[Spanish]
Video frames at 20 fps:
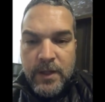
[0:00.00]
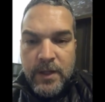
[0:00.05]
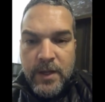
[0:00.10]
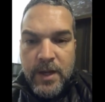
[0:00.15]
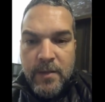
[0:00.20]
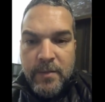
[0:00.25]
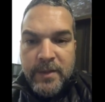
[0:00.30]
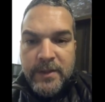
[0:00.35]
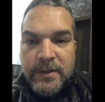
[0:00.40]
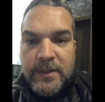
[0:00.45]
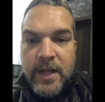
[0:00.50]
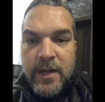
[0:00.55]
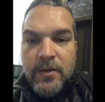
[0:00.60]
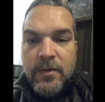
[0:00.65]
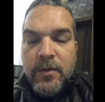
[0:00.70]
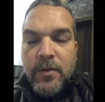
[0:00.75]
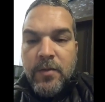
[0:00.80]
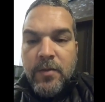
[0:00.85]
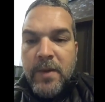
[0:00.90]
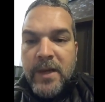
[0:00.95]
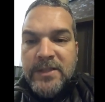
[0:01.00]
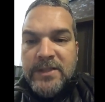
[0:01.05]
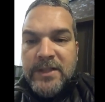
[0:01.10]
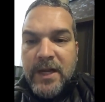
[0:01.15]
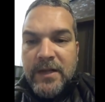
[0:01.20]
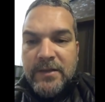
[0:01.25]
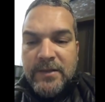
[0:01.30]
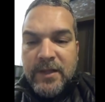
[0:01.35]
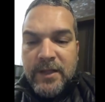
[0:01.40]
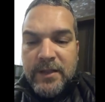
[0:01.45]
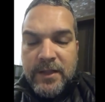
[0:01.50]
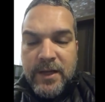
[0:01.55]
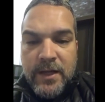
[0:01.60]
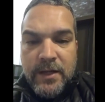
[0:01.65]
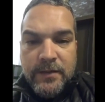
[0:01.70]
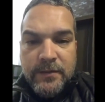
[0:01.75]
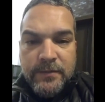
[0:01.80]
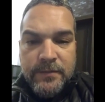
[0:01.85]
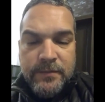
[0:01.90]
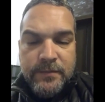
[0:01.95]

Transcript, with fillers: no nos va a echar hacia atrás,